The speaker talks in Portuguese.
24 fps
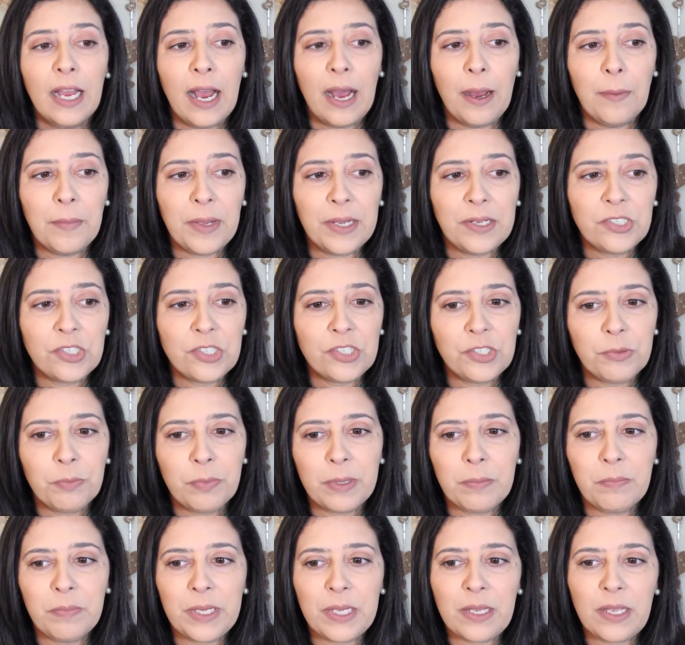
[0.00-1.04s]
A média de
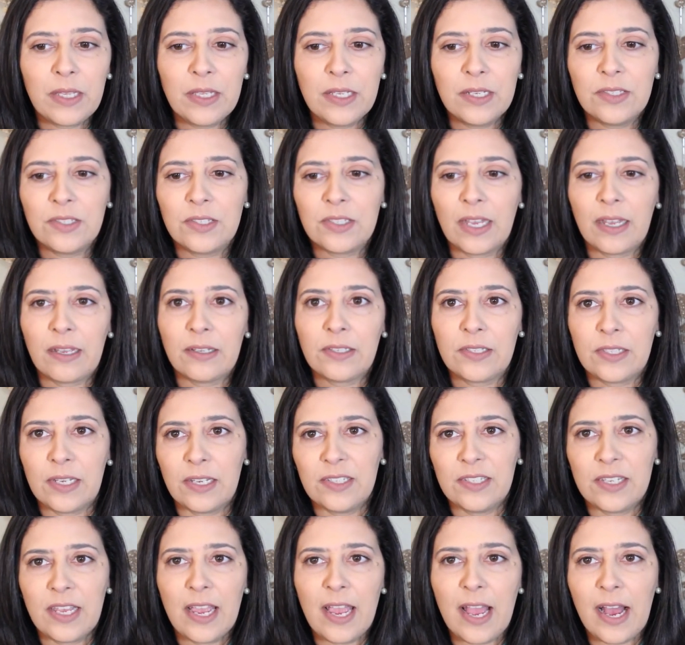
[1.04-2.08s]
bebidas é R$
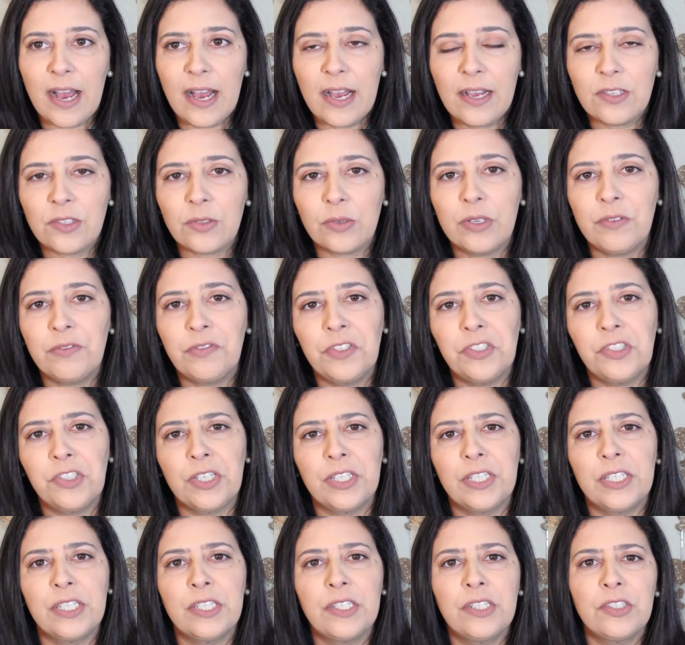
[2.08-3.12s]
6,00 o
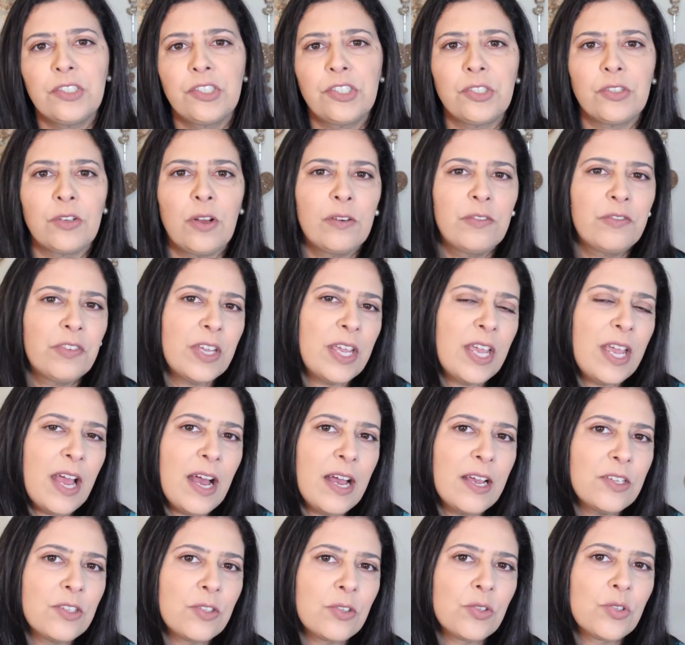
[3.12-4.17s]
refrigerante, R$
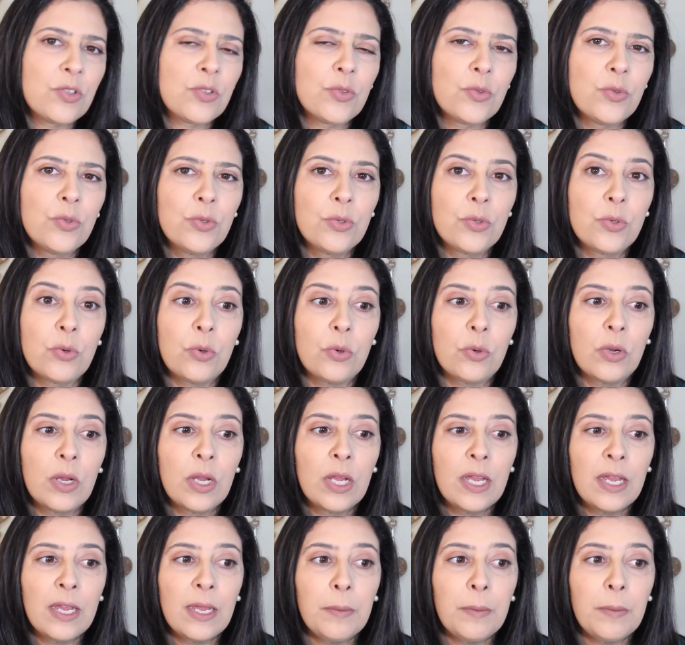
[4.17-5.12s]
9,00 o suco,